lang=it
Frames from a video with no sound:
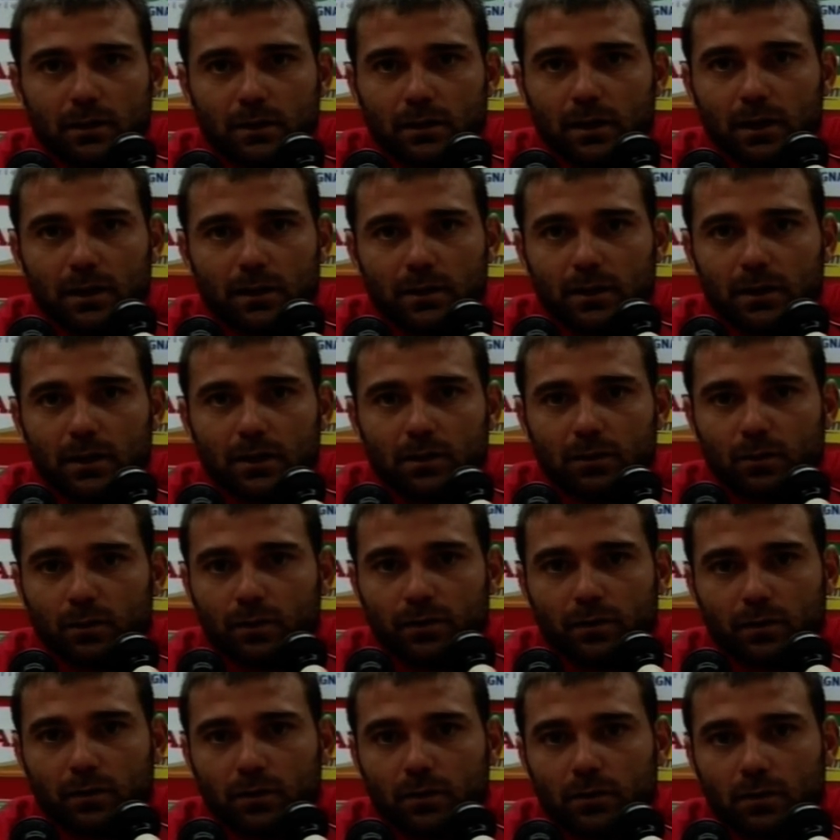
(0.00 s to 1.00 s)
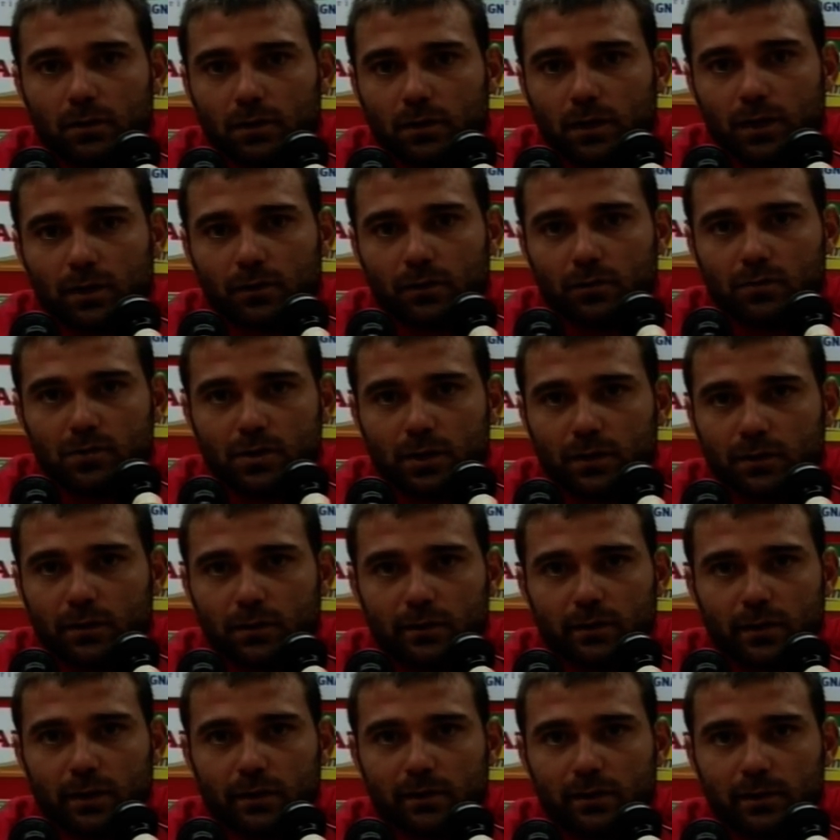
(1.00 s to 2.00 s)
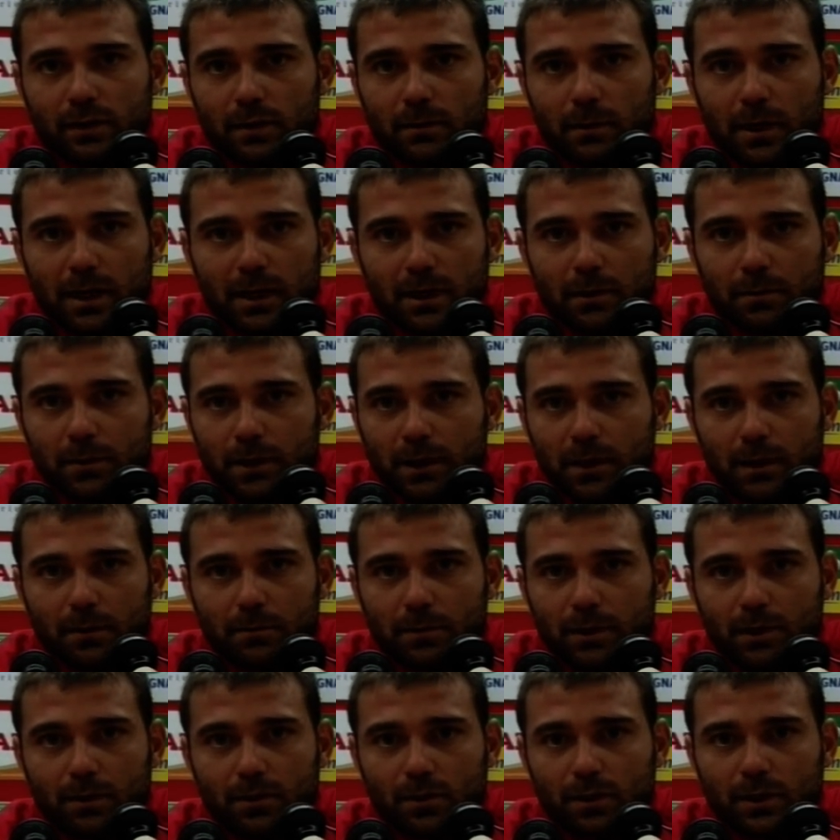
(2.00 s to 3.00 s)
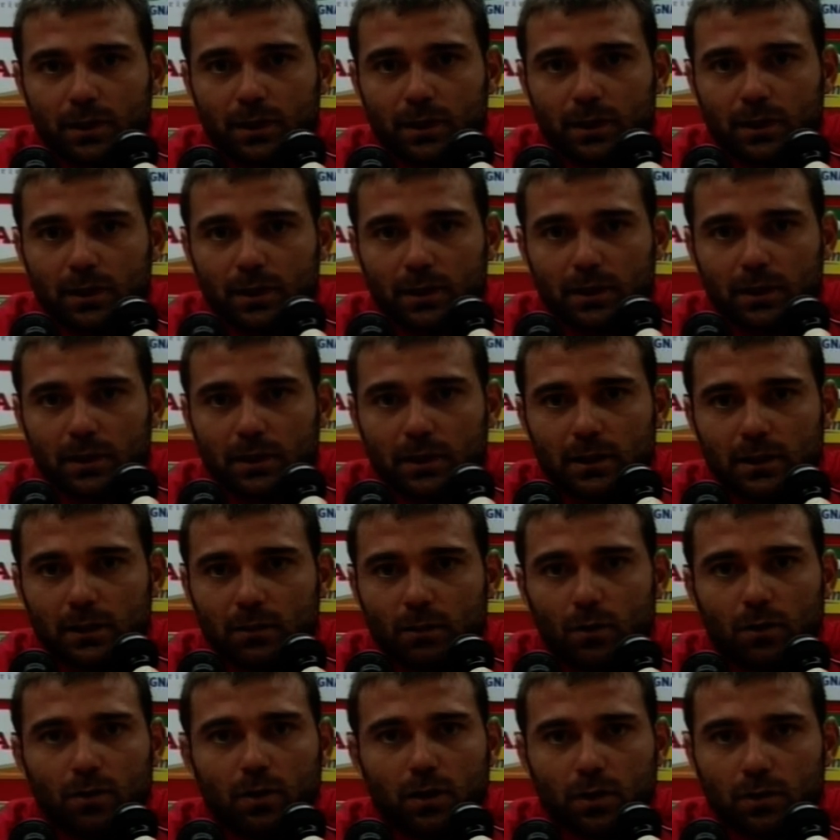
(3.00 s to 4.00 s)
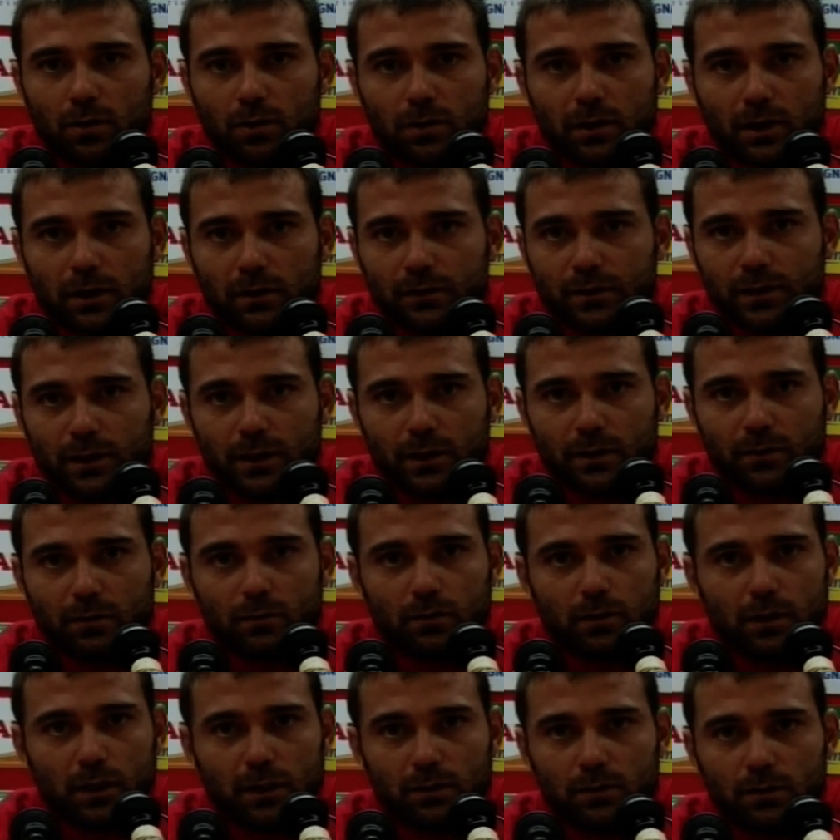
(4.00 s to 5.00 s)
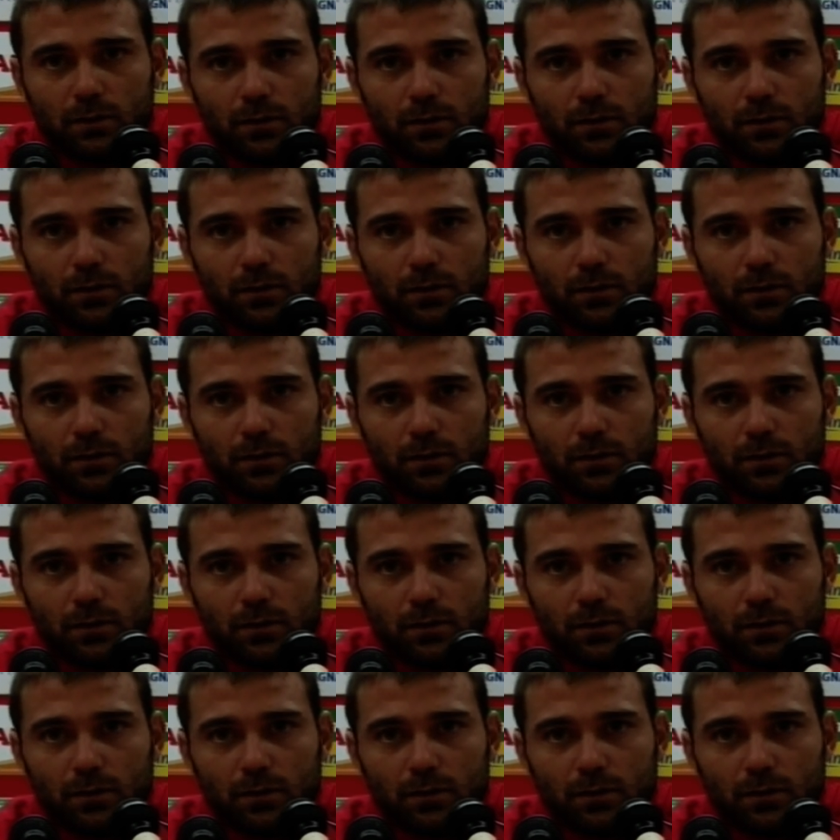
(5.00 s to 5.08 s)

da, da questo che è successo questa settimana perché per noi quello che conta alla fine è il risultato di